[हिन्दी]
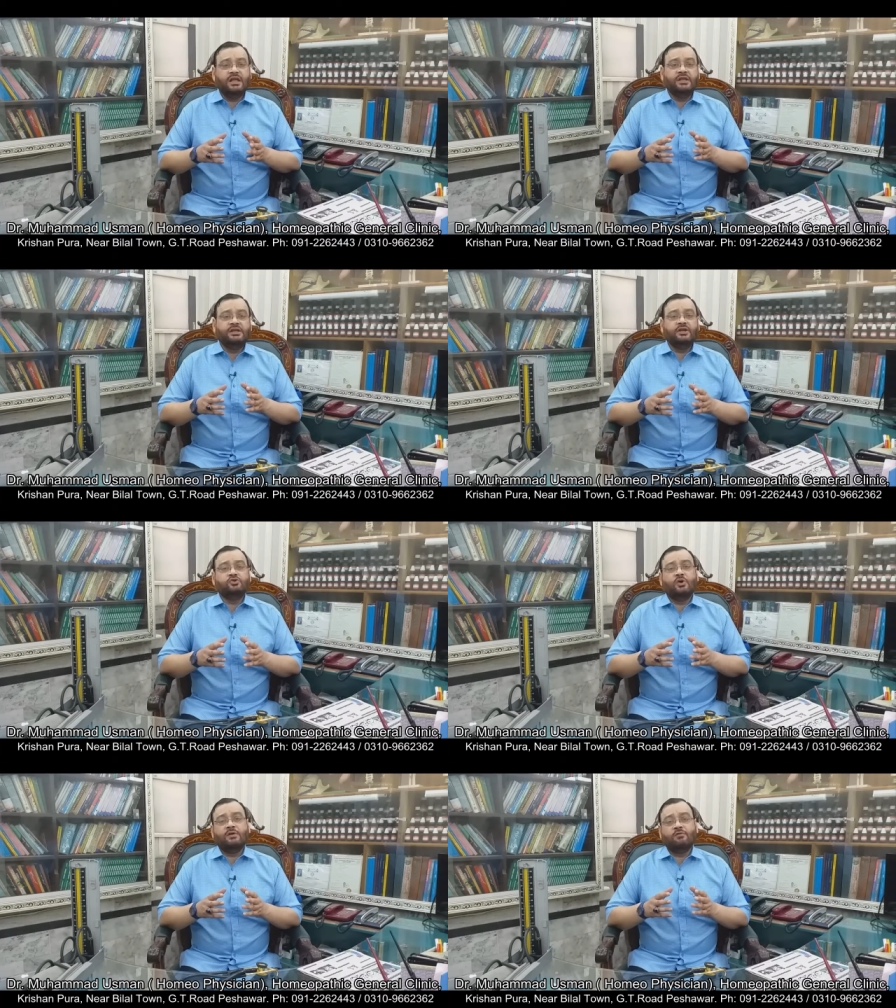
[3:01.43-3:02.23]
एरिया
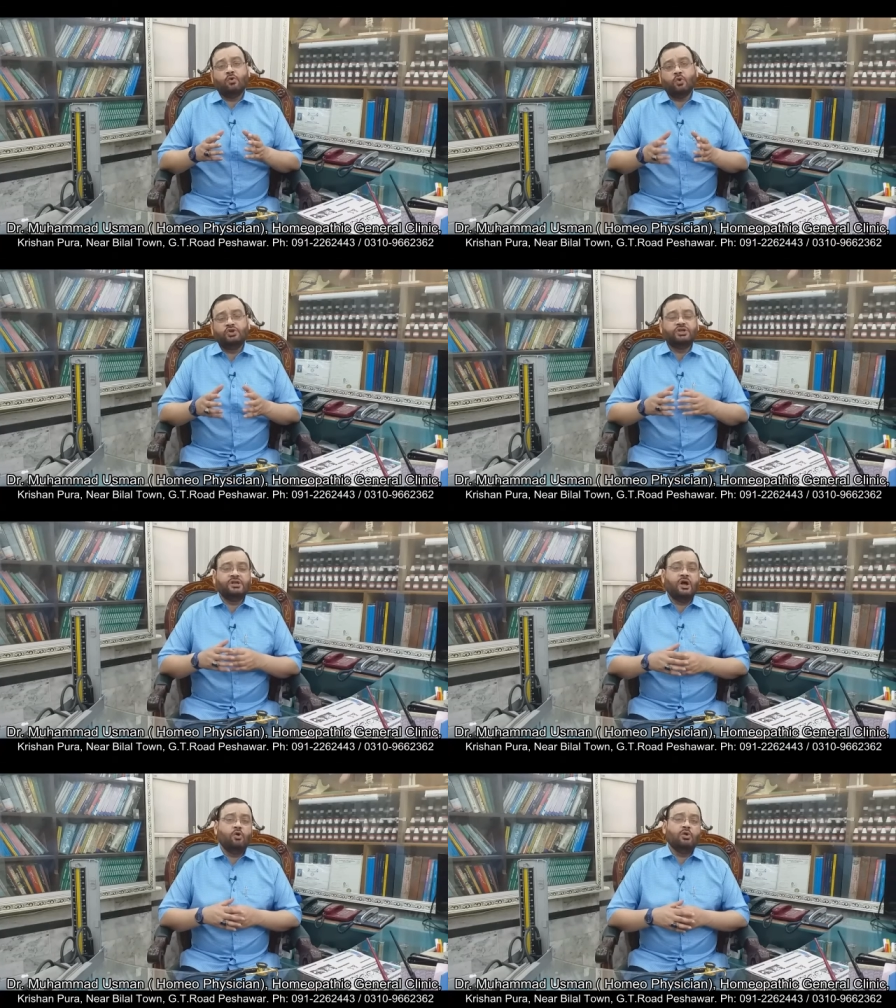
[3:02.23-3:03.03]
जो है वो खुश्क
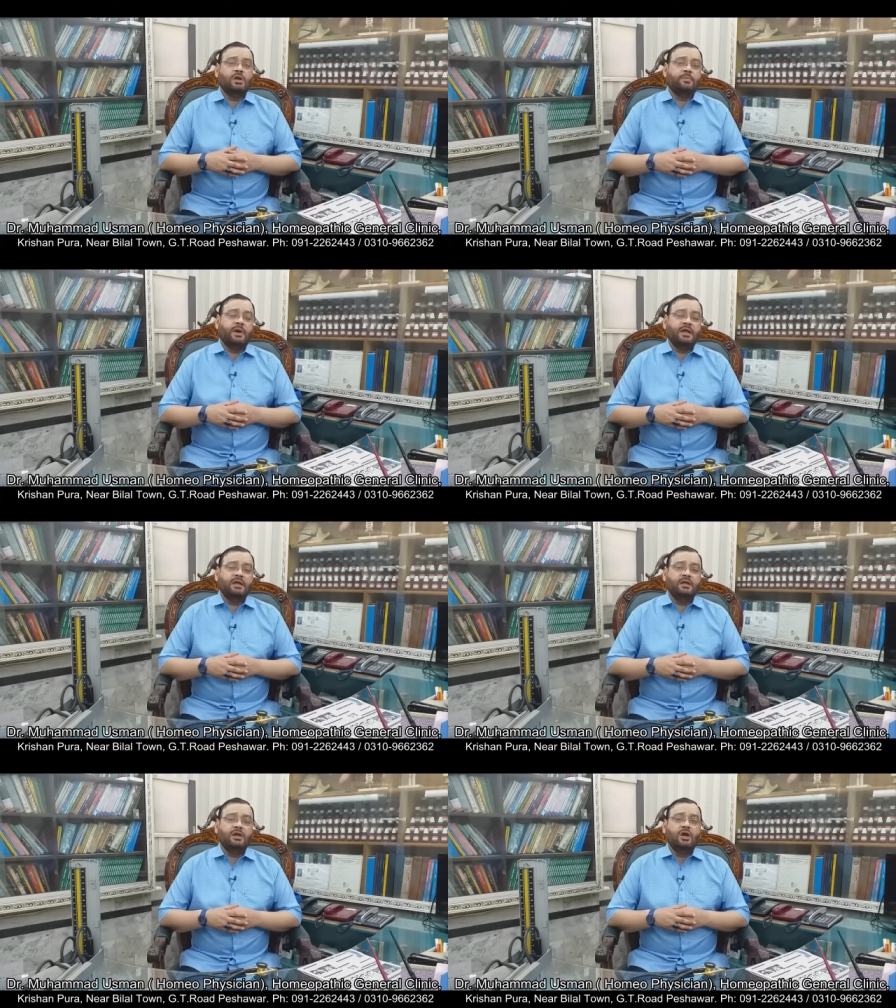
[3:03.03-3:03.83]
ना होने पाए
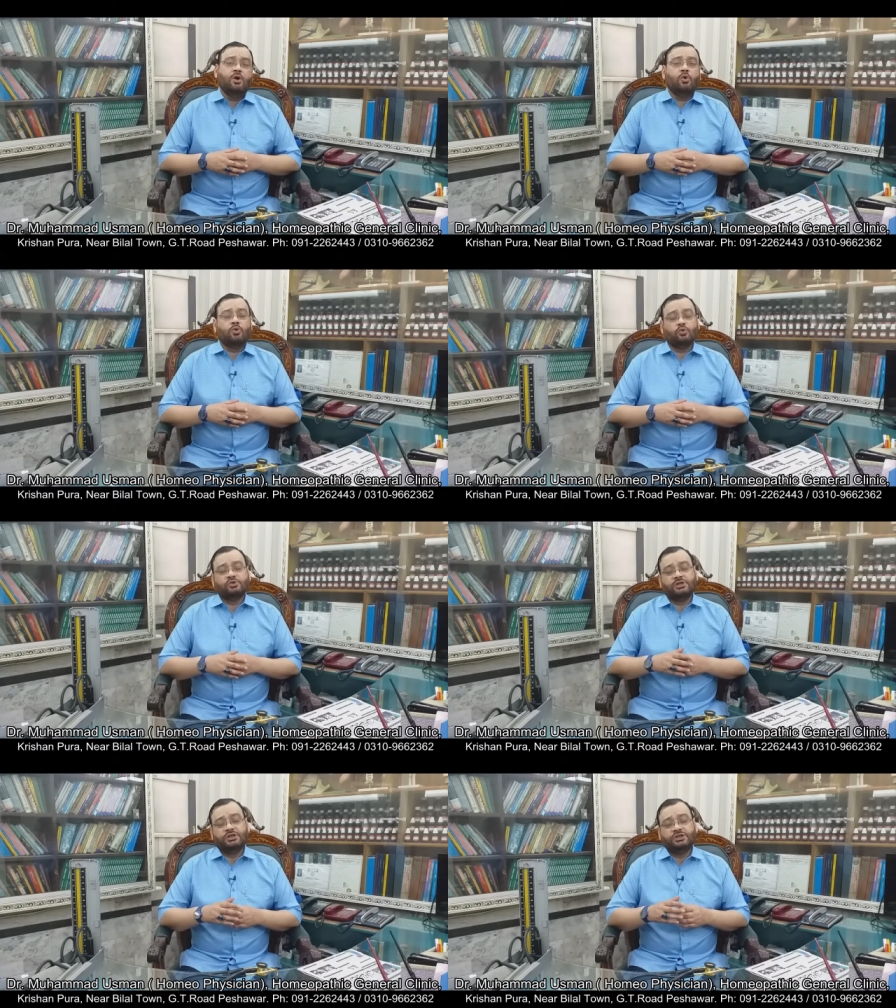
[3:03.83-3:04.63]
और
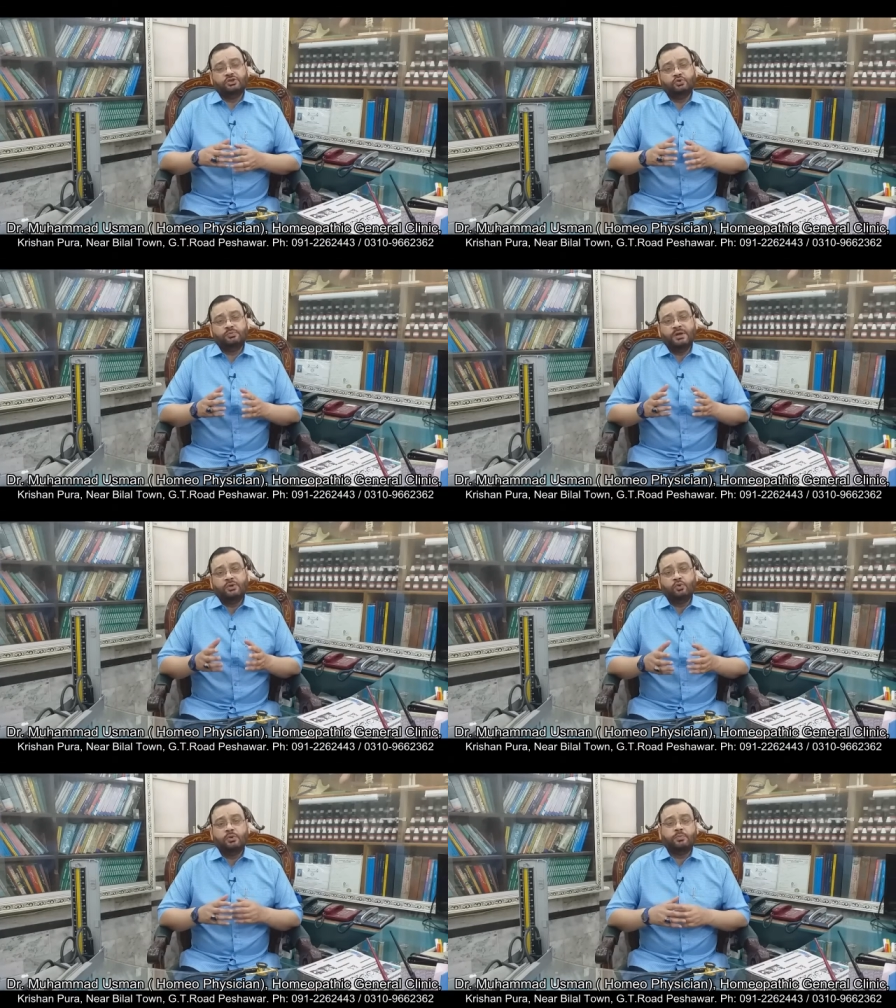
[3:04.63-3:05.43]
उसके टिश्यूज़ में
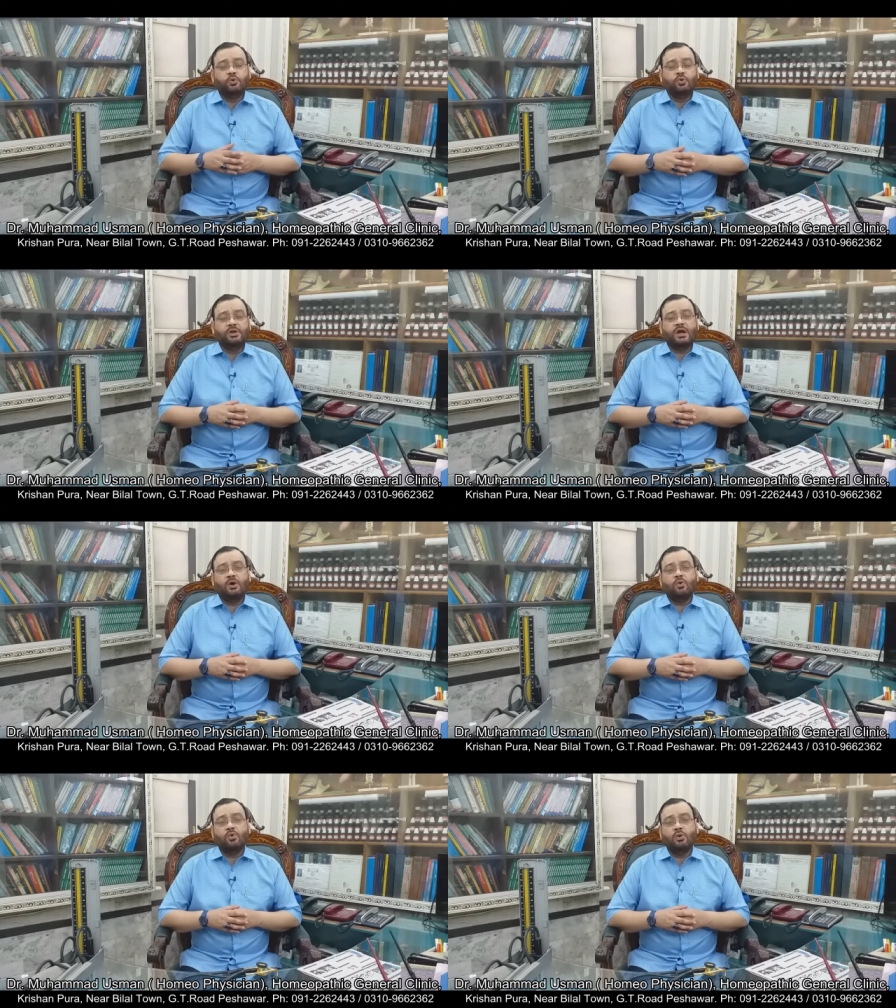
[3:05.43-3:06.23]
टूट फूट ना
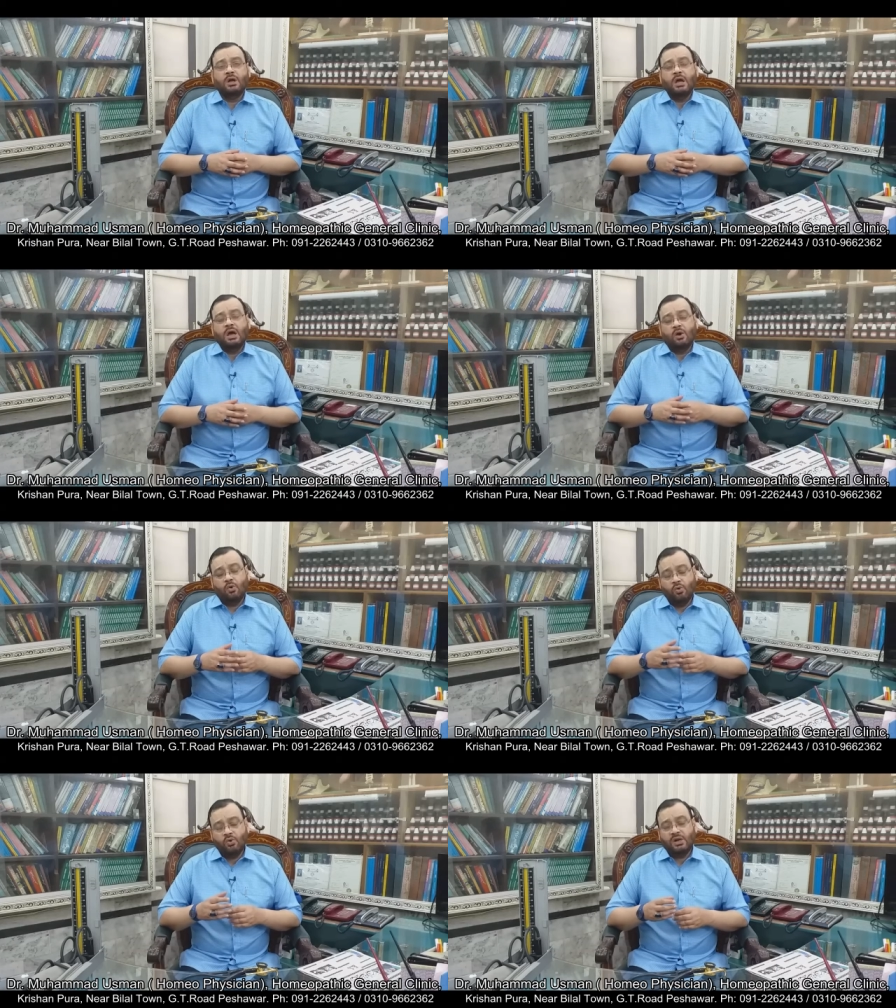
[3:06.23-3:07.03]
हो
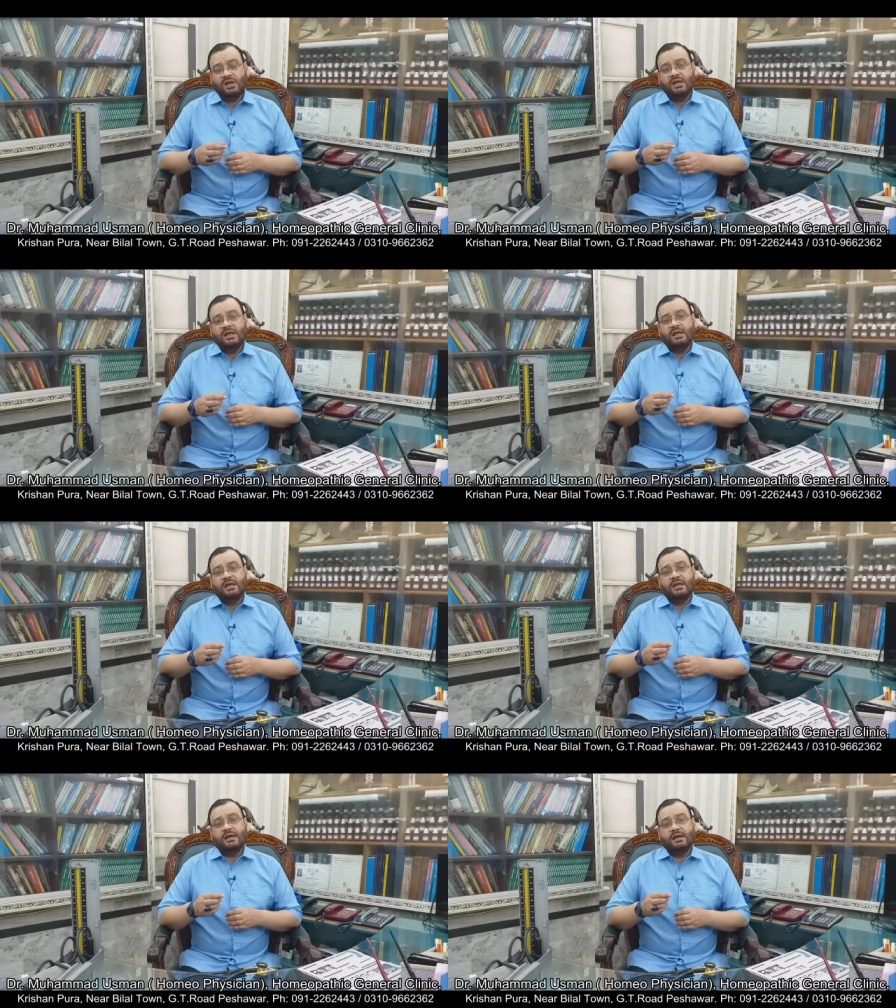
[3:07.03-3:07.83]
और
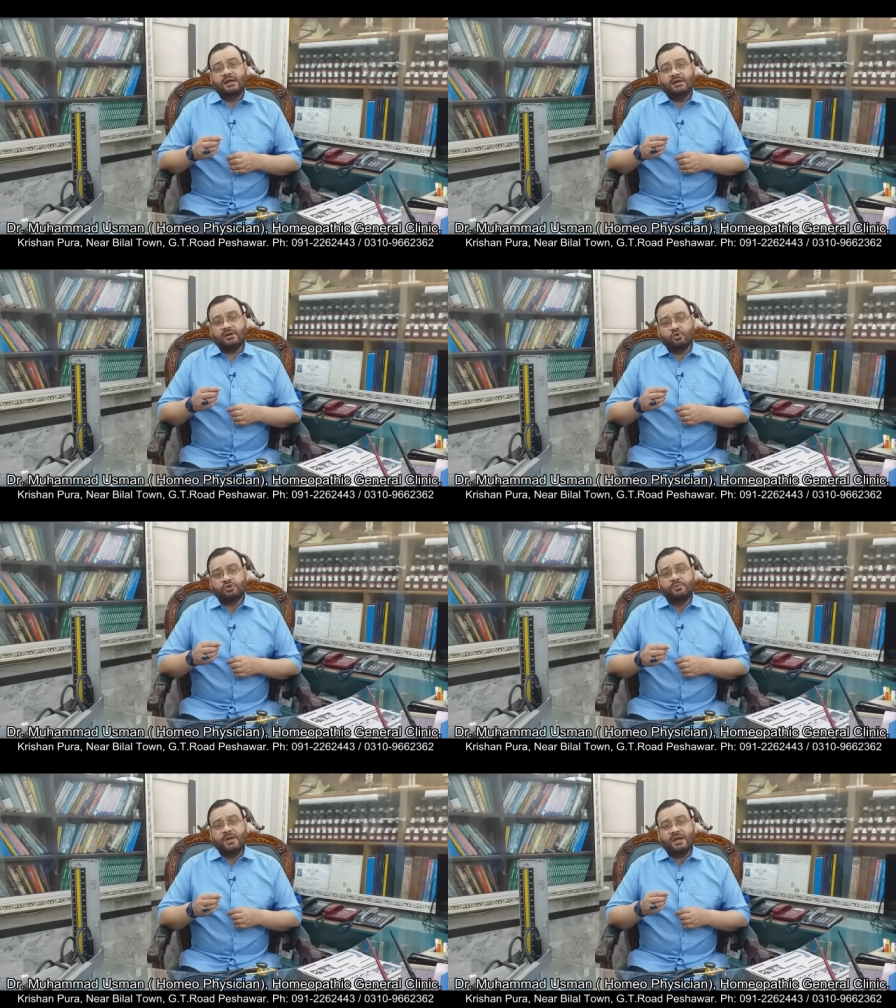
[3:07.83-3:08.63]

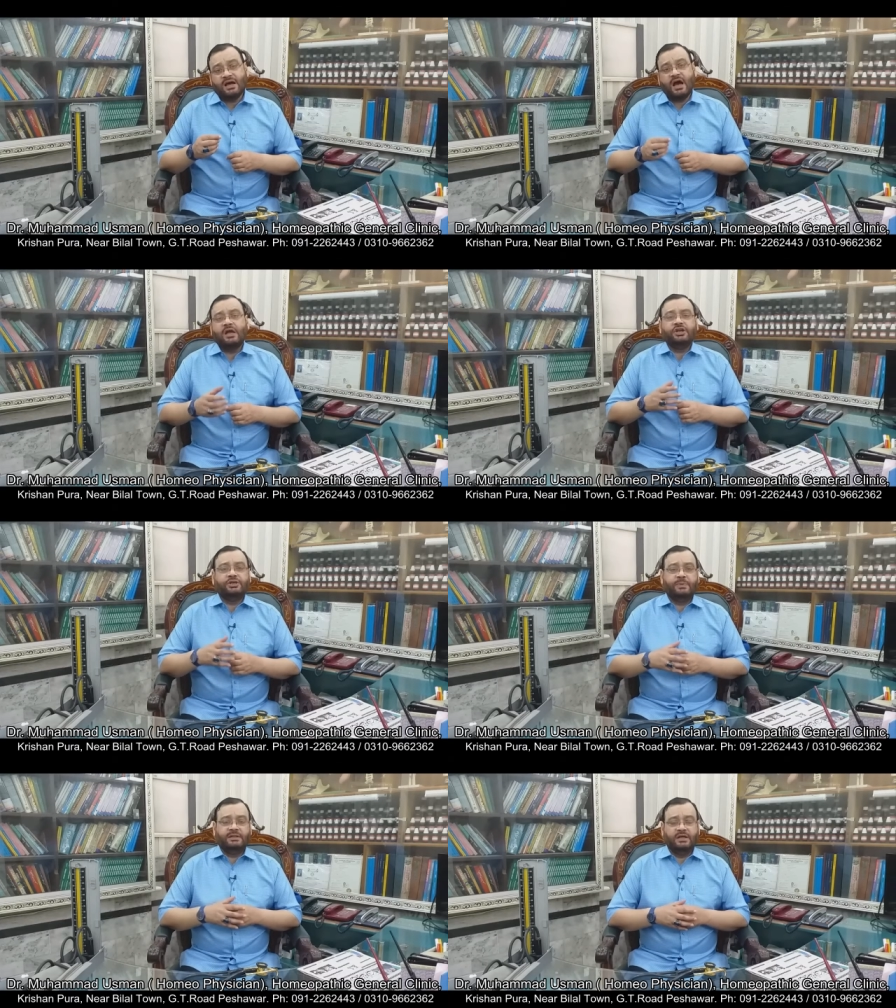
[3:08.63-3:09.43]
उसमें
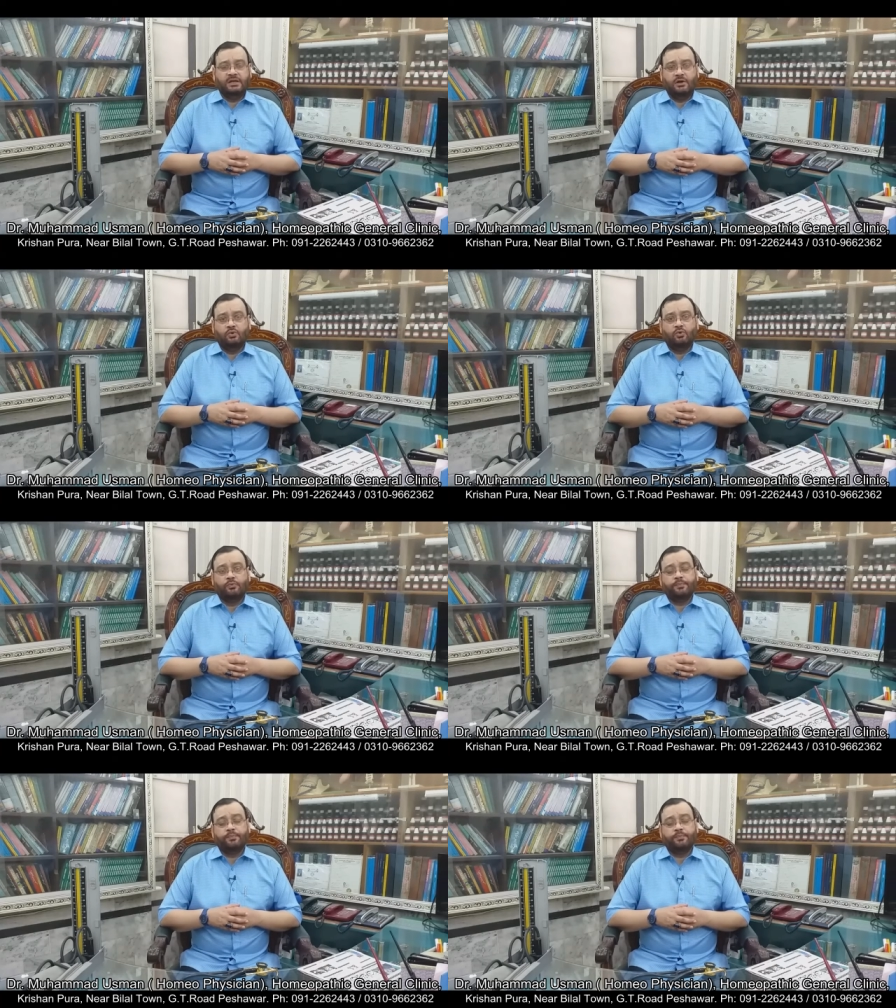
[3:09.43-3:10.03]
खारिश पैदा ना हो